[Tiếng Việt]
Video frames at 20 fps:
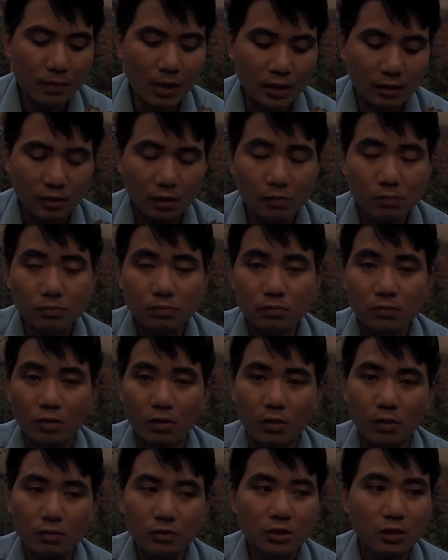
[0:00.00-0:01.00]
bạn không
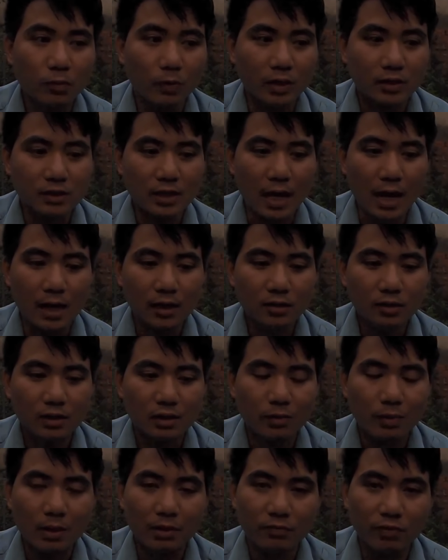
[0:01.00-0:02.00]
có nhiều ánh sáng thì
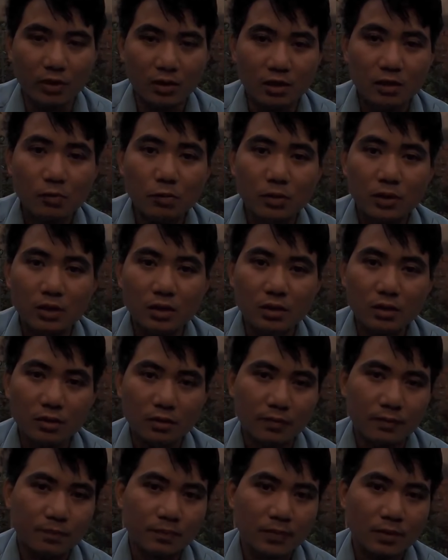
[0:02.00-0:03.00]
các bạn phải lưu
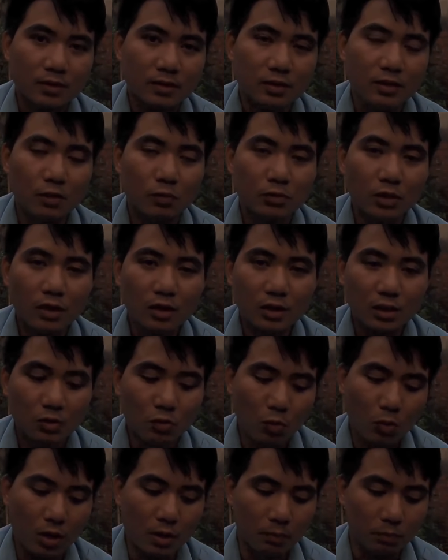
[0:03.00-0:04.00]
ý nhiều nhất đến cái
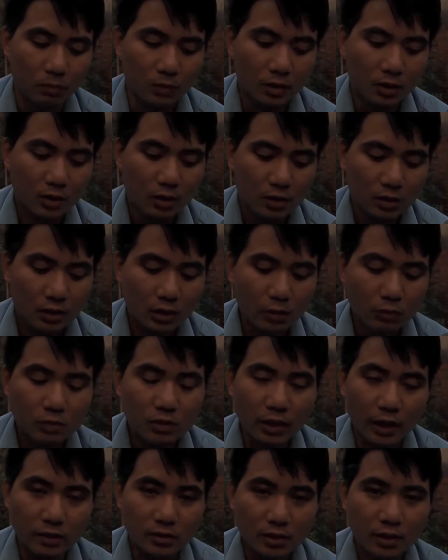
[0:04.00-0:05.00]
độ ẩm nếu
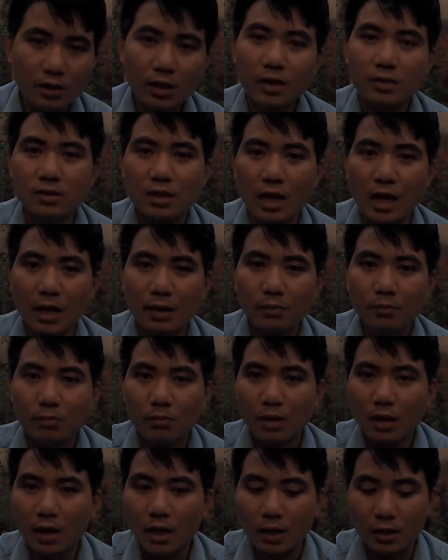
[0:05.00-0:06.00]
như ít ánh sáng
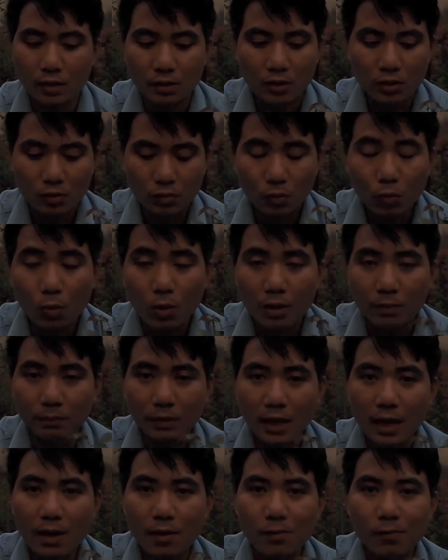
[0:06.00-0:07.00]
mà độ ẩm
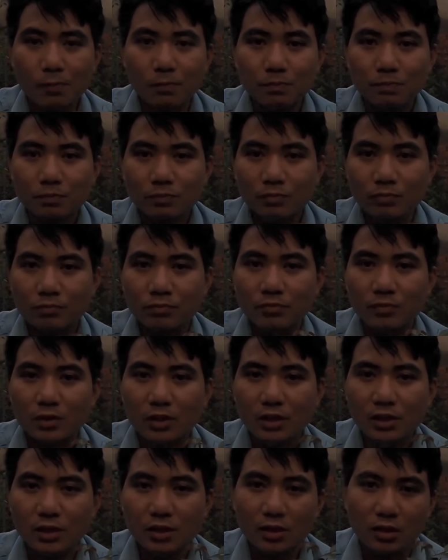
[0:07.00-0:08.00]
cao
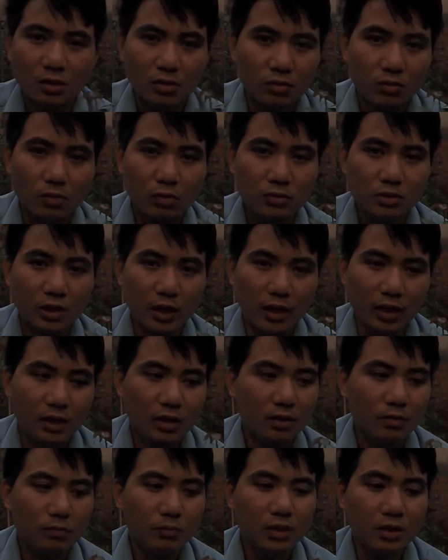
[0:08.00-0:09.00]
thì ờ, nó
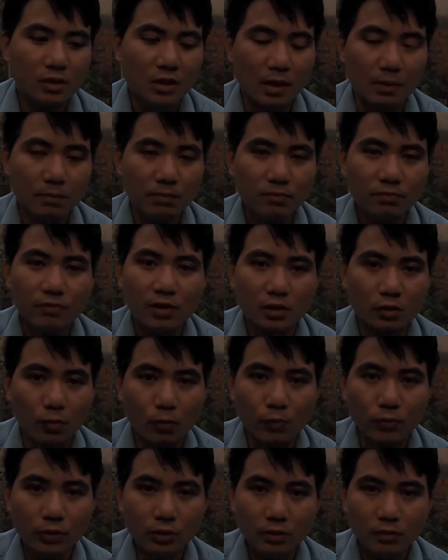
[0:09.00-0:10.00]
sẽ bị nấm và
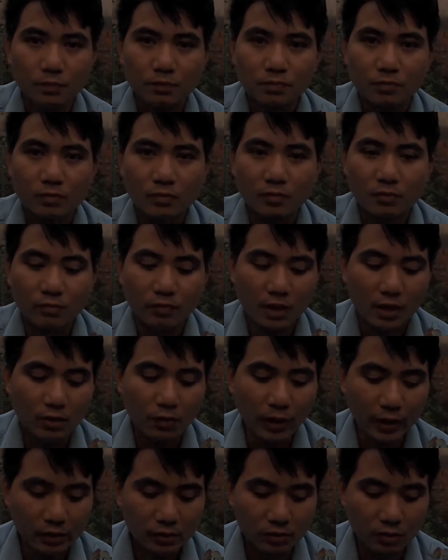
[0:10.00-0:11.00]
thối và
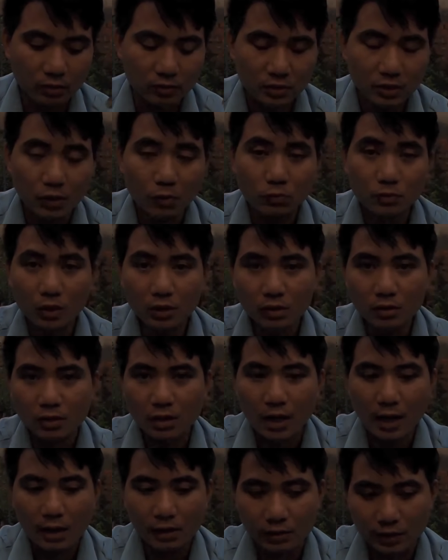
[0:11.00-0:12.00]
nó ảnh hưởng nhiều nhất
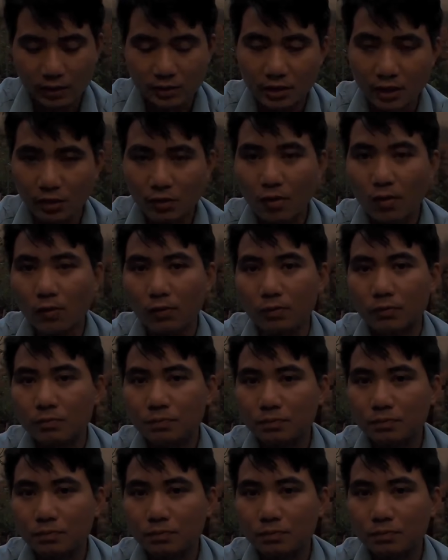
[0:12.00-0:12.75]
là ở cái rễ non